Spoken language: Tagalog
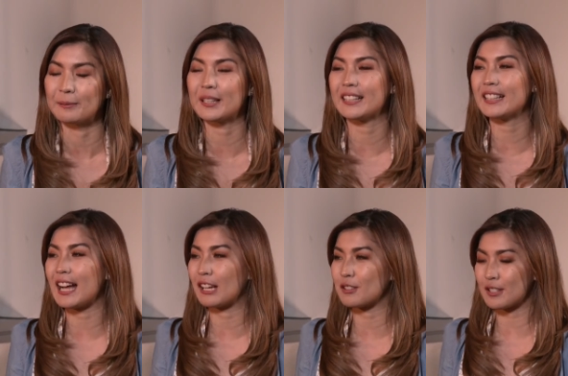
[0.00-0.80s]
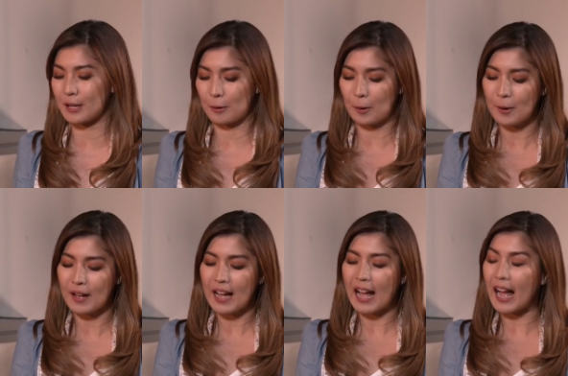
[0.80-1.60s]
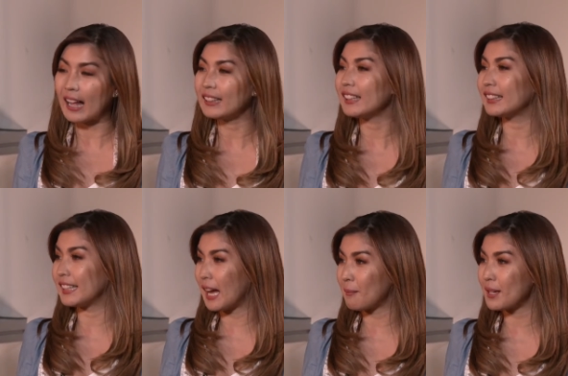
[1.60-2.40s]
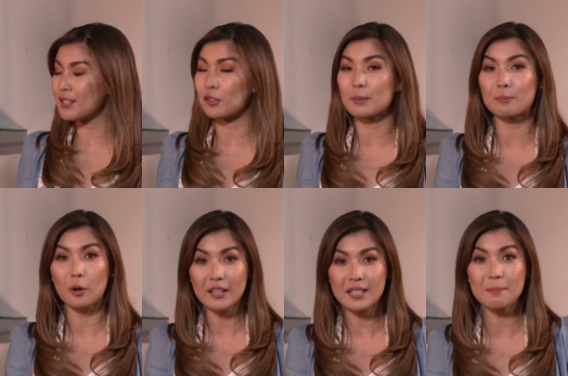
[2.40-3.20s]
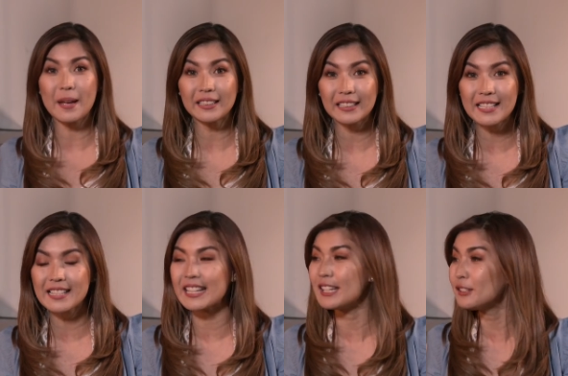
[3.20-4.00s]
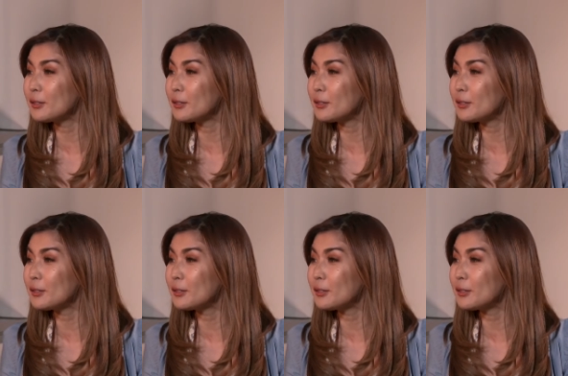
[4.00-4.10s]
Magandang araw sa iyo, Al Liamas or bronze medalist in